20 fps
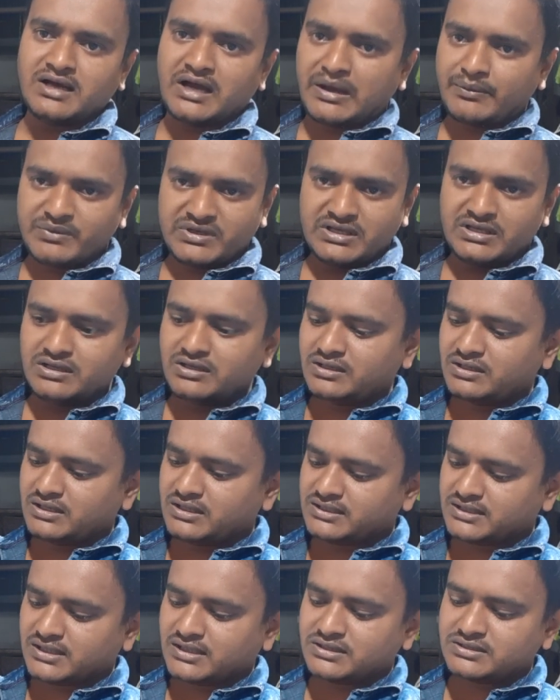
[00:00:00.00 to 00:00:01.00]
আমি
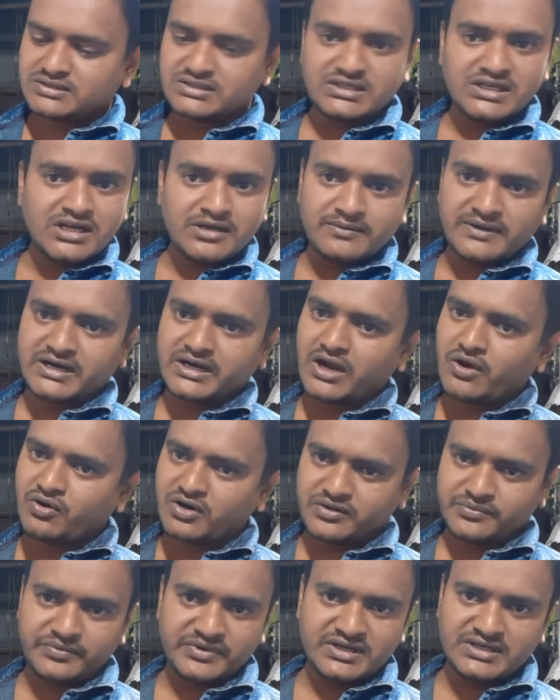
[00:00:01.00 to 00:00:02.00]
এটা সিলভার
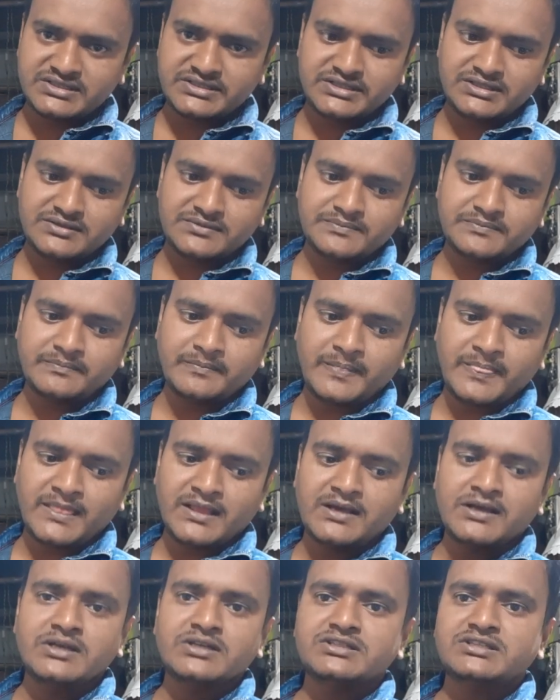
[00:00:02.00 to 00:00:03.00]
অ্যাওয়ার্ড পেয়েছি
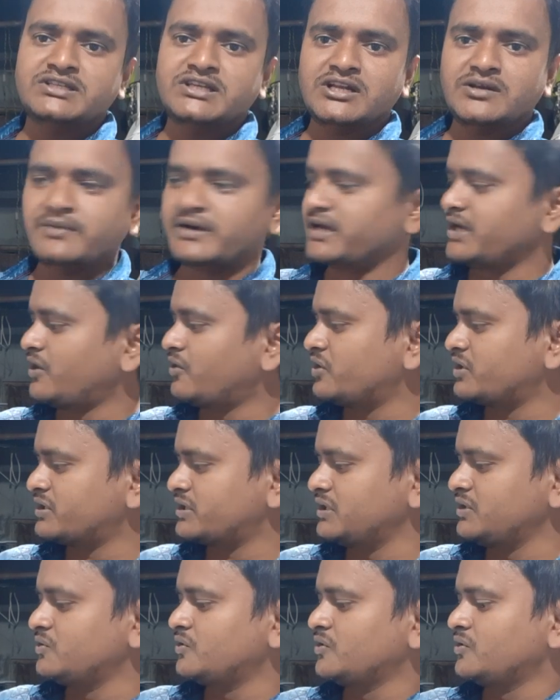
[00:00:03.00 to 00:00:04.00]
সিলভার
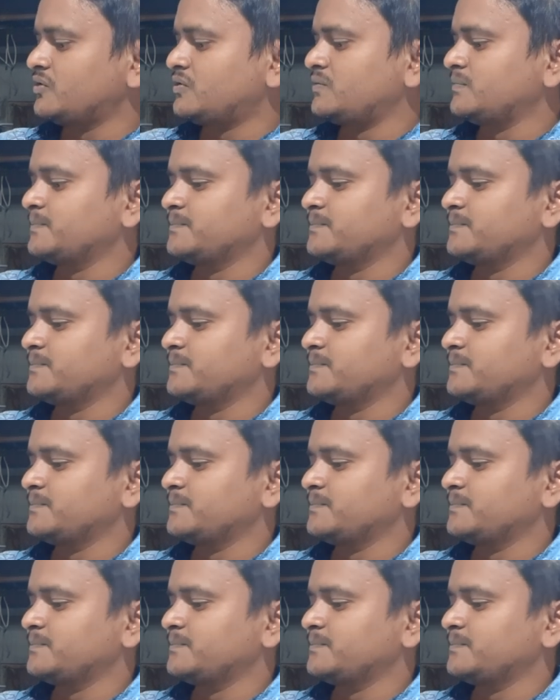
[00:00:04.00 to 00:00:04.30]
অ্যাওয়ার্ডটি হলো